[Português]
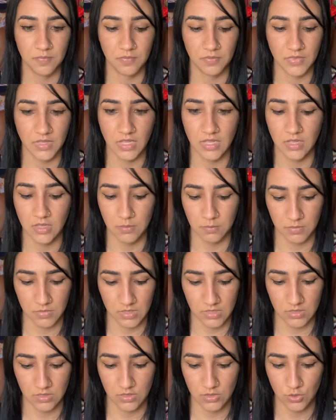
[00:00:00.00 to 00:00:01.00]
né,
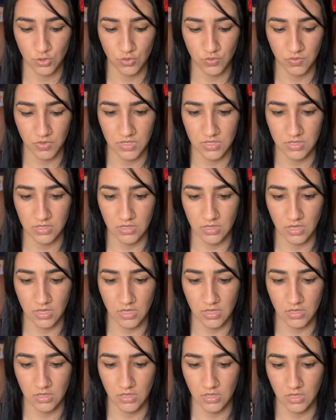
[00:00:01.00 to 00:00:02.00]
mas deixa eu ver se
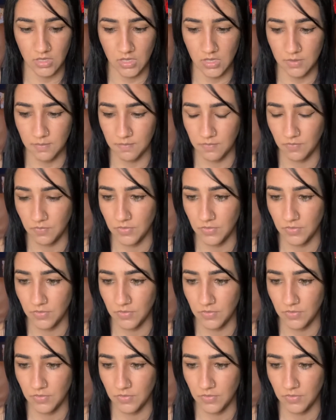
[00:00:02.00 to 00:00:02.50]
tem aqui.